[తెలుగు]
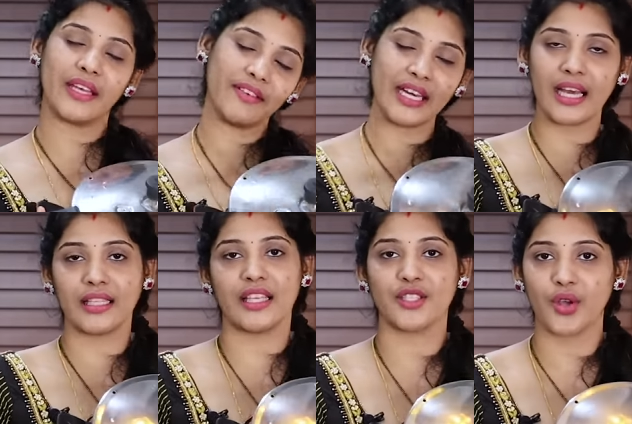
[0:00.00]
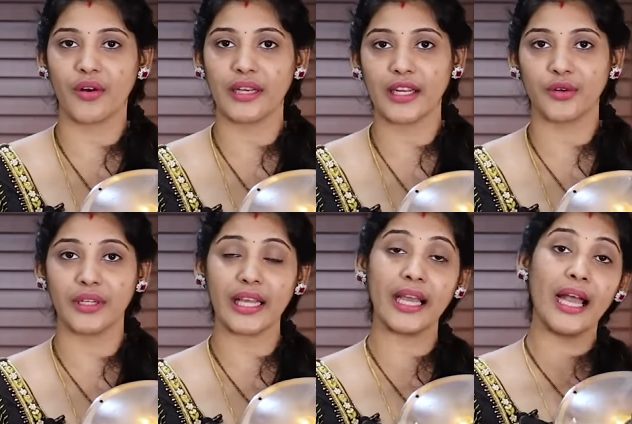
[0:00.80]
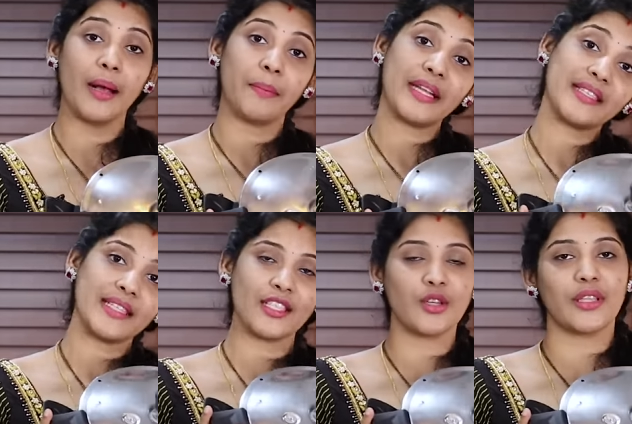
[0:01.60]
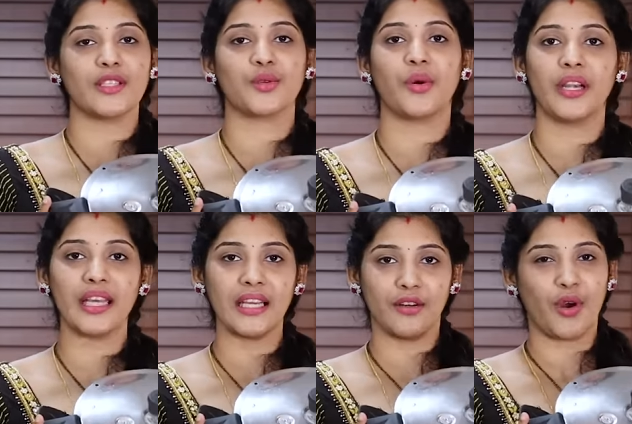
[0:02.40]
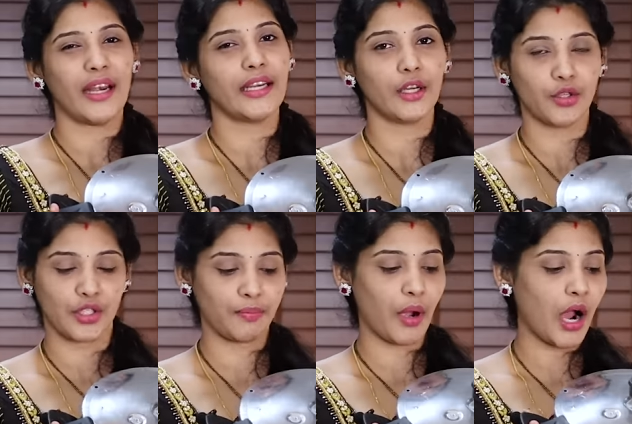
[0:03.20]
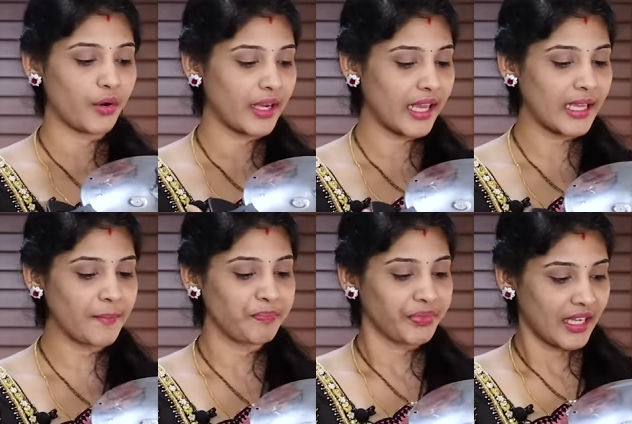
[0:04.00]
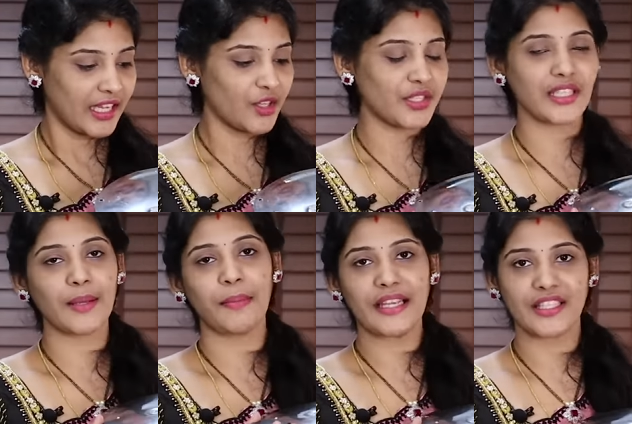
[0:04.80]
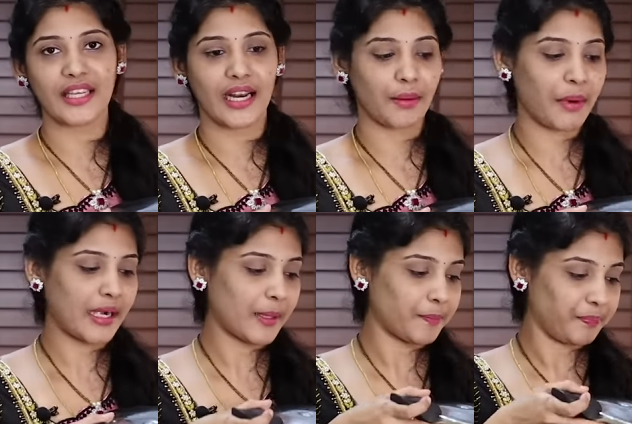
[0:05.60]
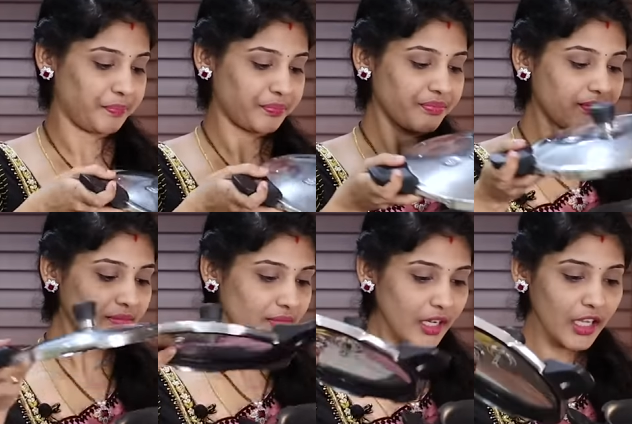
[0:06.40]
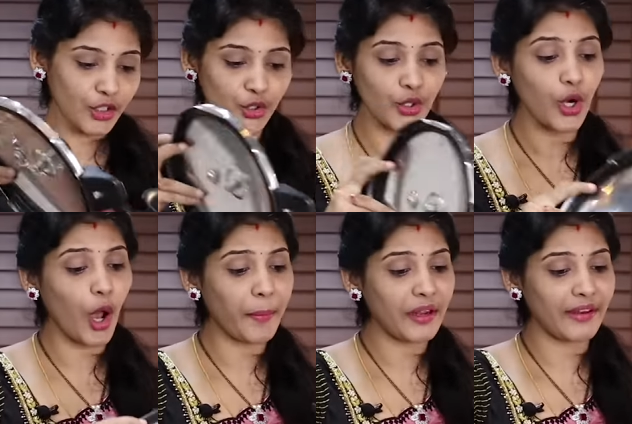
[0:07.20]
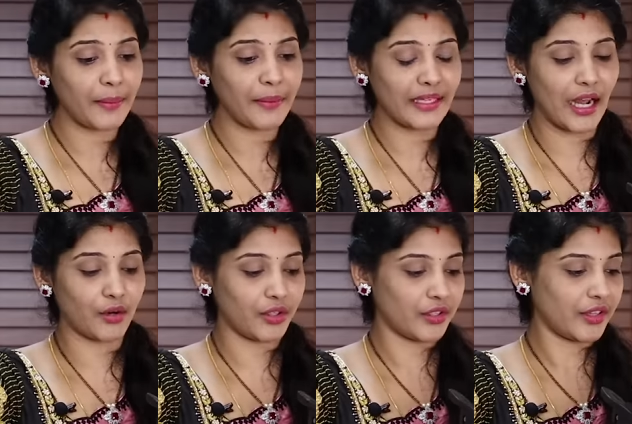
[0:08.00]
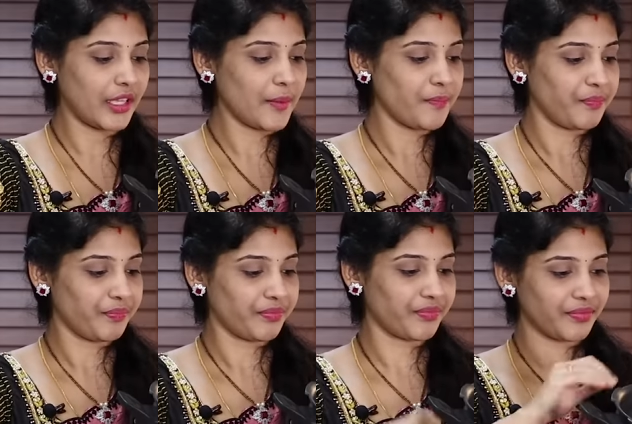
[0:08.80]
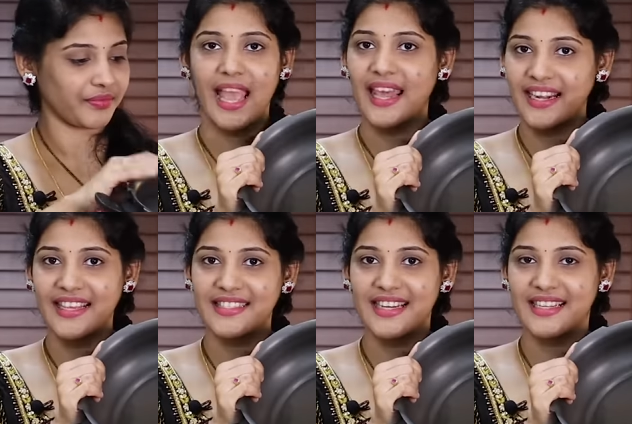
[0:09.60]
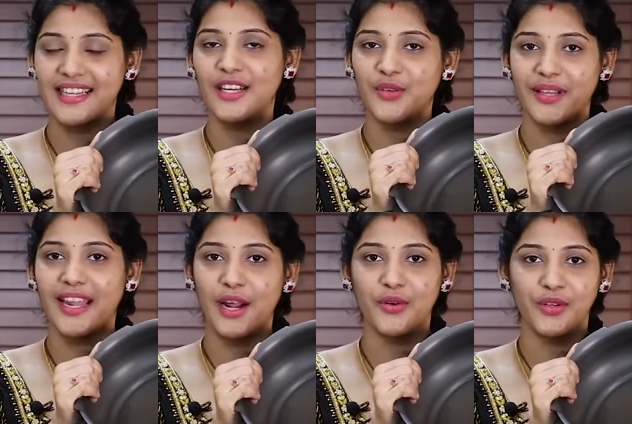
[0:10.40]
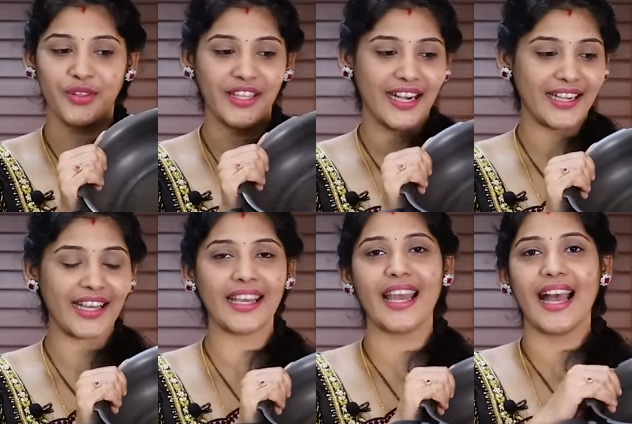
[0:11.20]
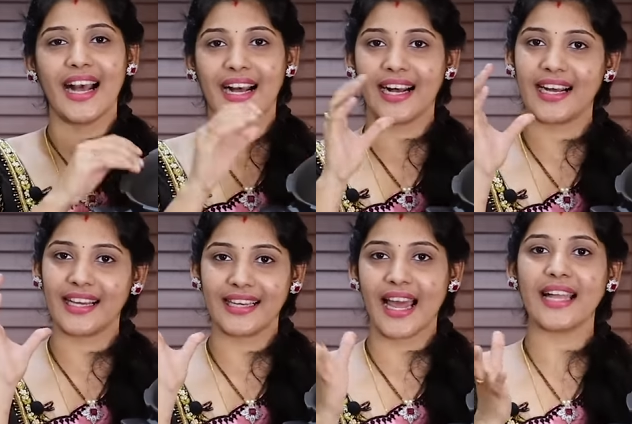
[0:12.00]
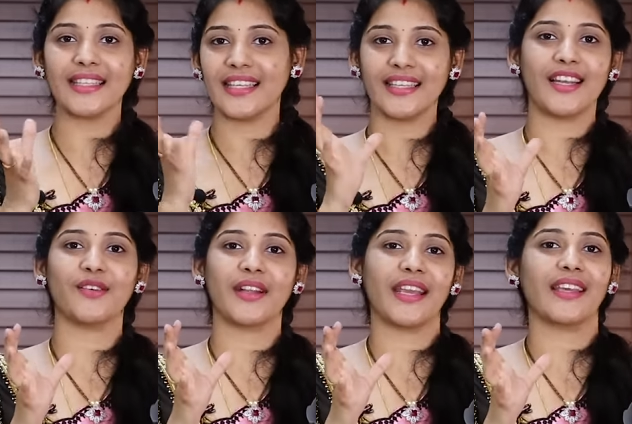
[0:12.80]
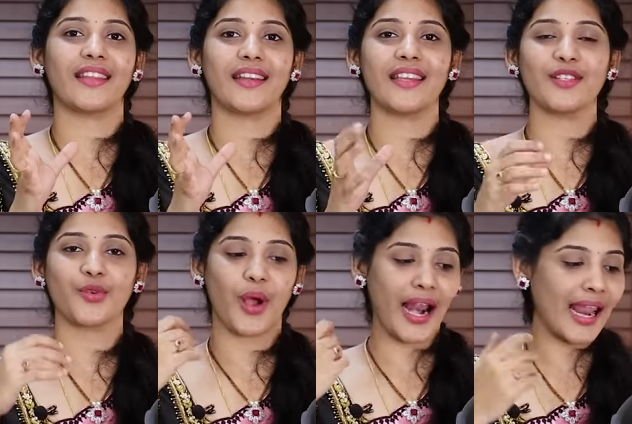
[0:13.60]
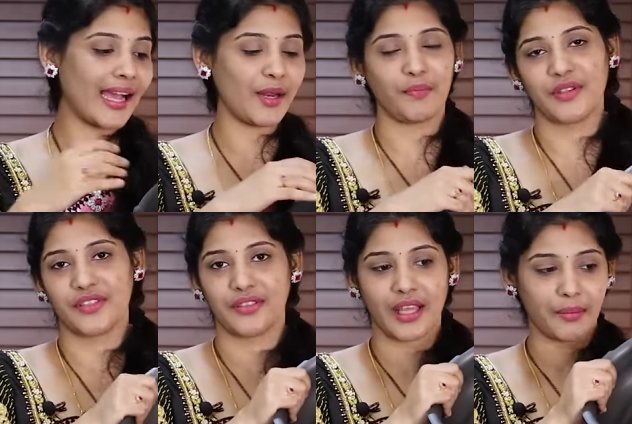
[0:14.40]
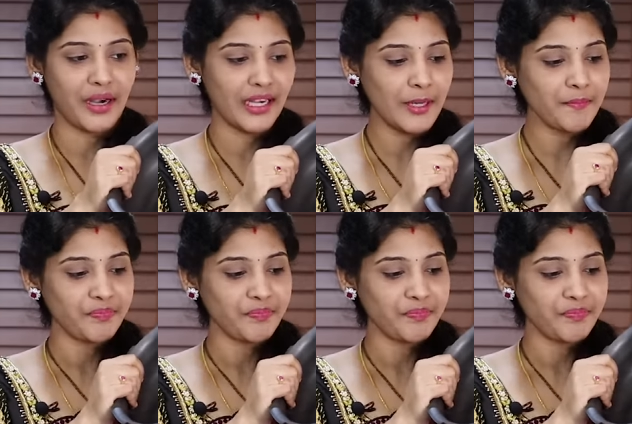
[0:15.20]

ఏవైనా తీసుకోవాలి అనుకుంటే ప్రెస్టేజ్లో తీసుకోండి క్వాలిటీ కొంచెం బాగుంటాయి ఇది వచ్చేసి పీజియన్ అనమాట సో లోపల వైపు ఇట్లా ఉంటుంది యానడైజ్డ్ అంటే లుక్ ఎలా ఉంటుంది అంటే రాతి గిన్నెలు ఉంటాయి కదండి సో అలా కనిపిస్తుంది అనమాట